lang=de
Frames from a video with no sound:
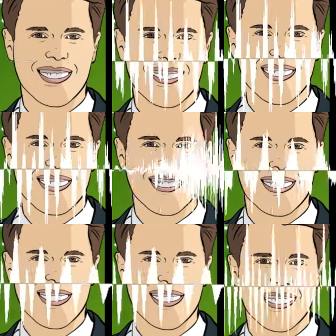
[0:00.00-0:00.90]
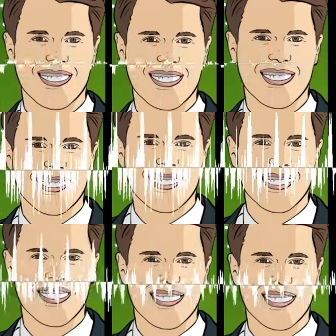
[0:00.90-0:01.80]
Ja, mir geht's auch super.
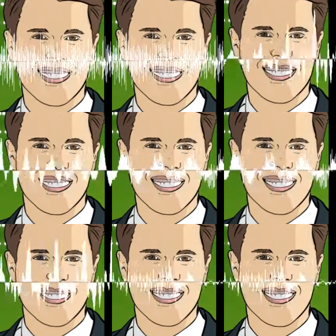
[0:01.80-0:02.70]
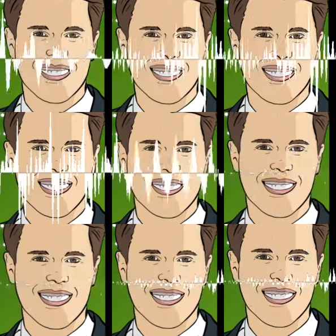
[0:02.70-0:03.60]
Äh, ich freue mich auch
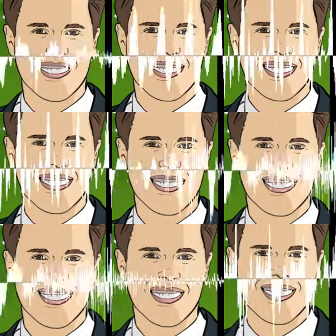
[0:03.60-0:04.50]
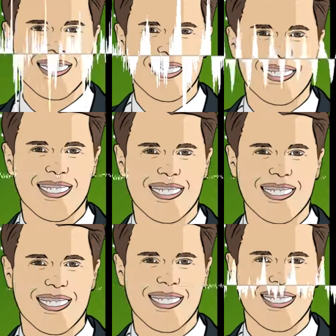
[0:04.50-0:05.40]
total auf unseren Gast heute,
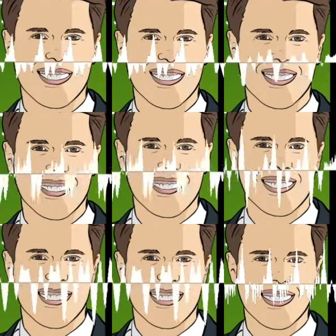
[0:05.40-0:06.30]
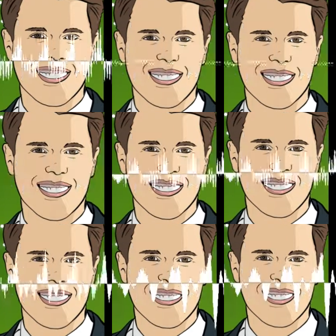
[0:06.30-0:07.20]
äh, weil wir
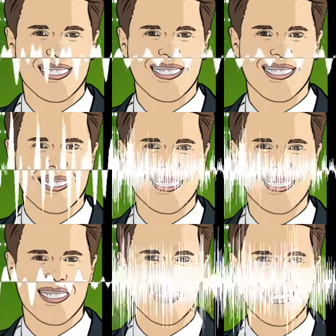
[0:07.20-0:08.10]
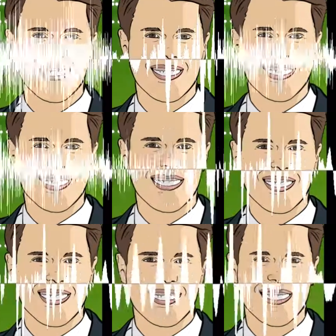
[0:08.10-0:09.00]
äh, den Vinzenz zu Gast
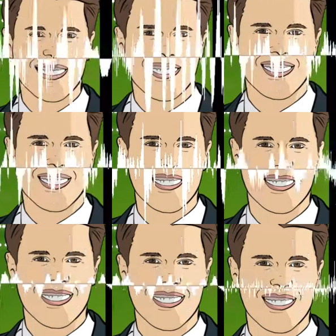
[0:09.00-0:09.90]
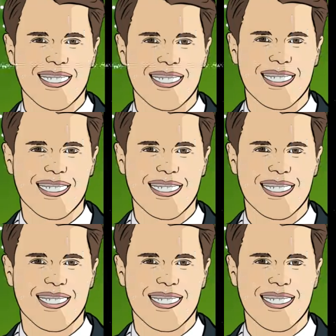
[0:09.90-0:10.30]
haben. Erzähl doch mal ein bisschen was.